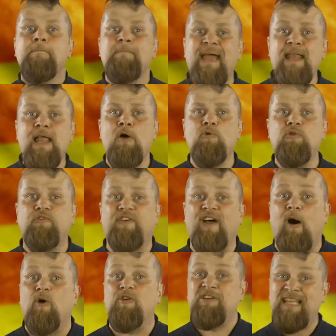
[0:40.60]
Männer und
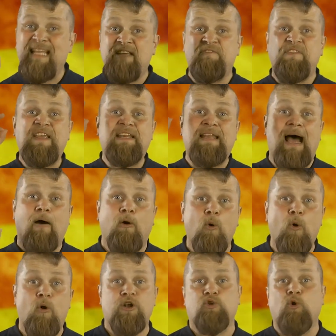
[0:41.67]
Frauen, die
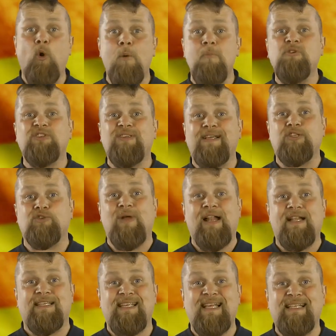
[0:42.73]
wiederholt
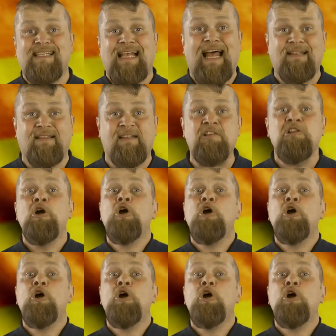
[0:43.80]
homosexuellen Sex hatten,